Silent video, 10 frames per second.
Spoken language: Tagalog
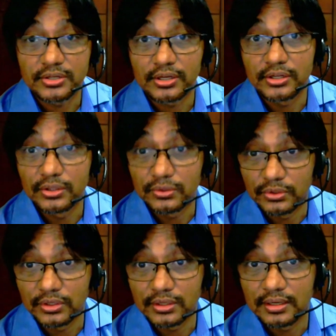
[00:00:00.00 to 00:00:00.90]
kami ano yung
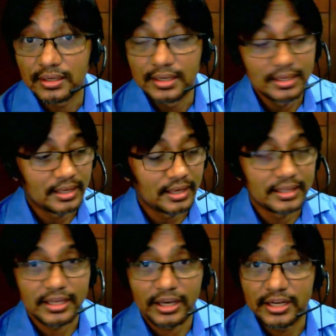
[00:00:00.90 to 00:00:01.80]
tunog and
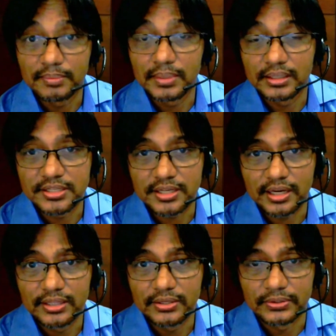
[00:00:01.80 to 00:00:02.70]
kaya na
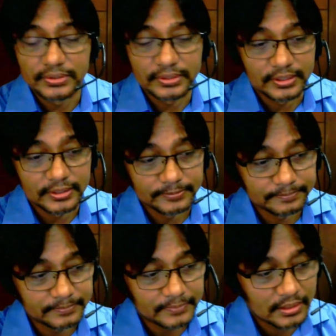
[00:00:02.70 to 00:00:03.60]
mag-decide kung uh,
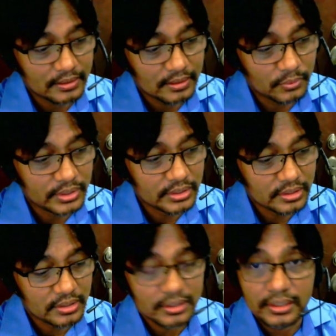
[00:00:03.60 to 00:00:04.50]

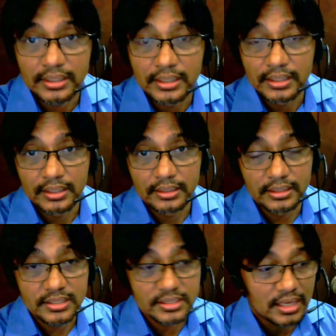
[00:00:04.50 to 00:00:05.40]
whether
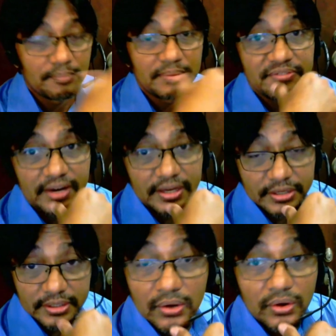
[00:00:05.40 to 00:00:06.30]
this
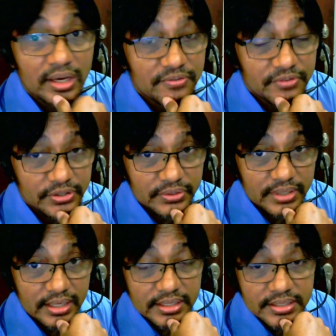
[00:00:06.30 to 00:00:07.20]
amplifier is okay for you
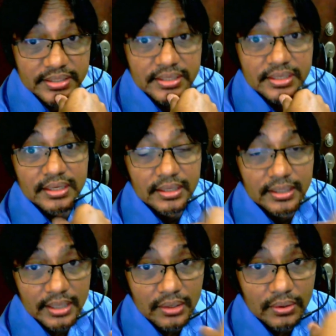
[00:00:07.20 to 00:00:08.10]
guys.
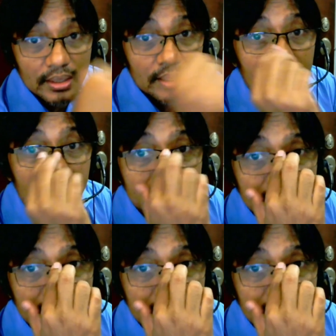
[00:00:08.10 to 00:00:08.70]
Now, uh,